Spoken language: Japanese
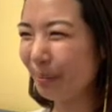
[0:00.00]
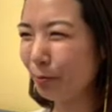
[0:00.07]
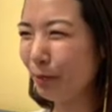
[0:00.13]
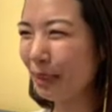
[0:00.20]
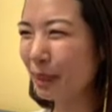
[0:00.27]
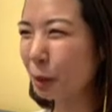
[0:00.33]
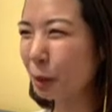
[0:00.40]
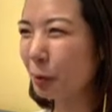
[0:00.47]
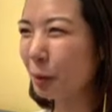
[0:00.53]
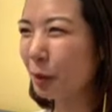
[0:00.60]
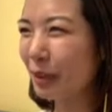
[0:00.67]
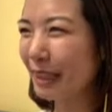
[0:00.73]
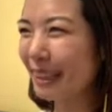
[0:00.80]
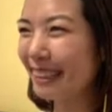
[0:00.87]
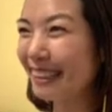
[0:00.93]
別のもの
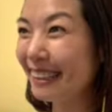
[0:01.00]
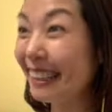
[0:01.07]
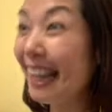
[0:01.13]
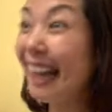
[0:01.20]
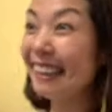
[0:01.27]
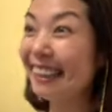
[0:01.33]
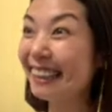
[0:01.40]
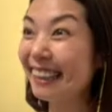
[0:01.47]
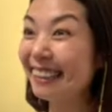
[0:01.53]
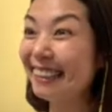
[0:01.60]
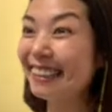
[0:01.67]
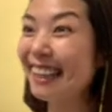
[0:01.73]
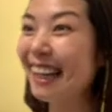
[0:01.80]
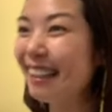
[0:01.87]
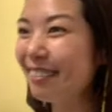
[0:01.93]
ができ、あ、できたでき
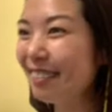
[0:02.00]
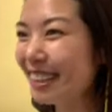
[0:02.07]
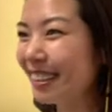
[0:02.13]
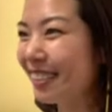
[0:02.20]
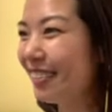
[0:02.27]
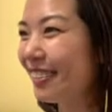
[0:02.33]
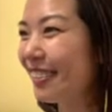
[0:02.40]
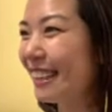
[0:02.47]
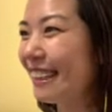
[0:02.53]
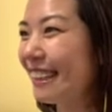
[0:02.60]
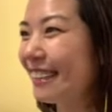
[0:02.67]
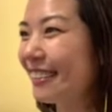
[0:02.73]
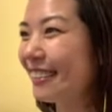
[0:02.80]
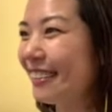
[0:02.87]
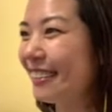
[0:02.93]
た、別のものがで
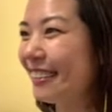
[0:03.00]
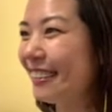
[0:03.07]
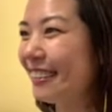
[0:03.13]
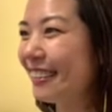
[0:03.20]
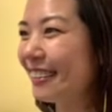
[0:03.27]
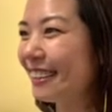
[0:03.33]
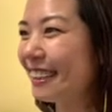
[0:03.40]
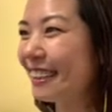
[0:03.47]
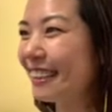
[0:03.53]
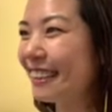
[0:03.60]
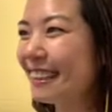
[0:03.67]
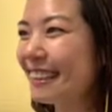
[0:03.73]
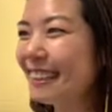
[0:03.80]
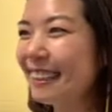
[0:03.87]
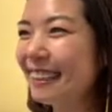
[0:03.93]
きる。よし、
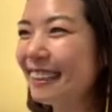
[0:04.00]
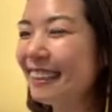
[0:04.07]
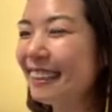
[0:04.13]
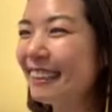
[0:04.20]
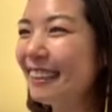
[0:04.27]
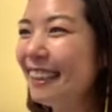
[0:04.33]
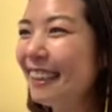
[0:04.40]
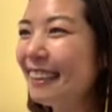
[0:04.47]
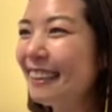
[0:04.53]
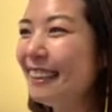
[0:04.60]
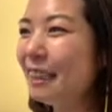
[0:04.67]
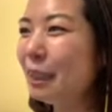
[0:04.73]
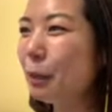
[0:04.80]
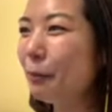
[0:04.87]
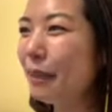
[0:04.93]
じゃあ
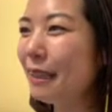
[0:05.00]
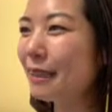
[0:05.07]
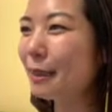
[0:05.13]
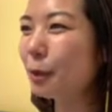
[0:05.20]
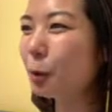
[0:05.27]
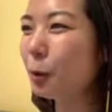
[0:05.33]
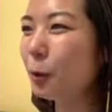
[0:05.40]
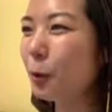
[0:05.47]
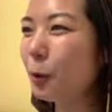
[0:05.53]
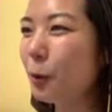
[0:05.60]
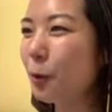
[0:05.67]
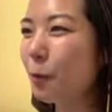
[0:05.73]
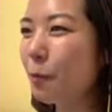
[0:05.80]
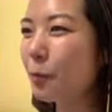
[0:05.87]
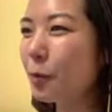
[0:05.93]
ニジマスと
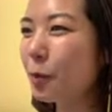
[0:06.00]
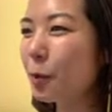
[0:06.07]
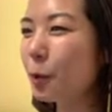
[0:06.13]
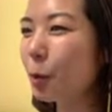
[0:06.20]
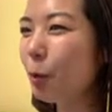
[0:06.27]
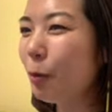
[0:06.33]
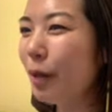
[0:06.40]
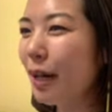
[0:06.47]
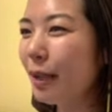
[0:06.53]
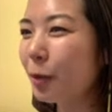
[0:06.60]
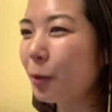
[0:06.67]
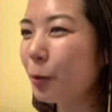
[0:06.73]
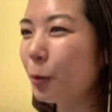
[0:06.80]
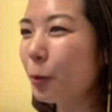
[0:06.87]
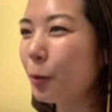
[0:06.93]
そば
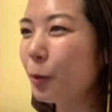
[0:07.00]
と、は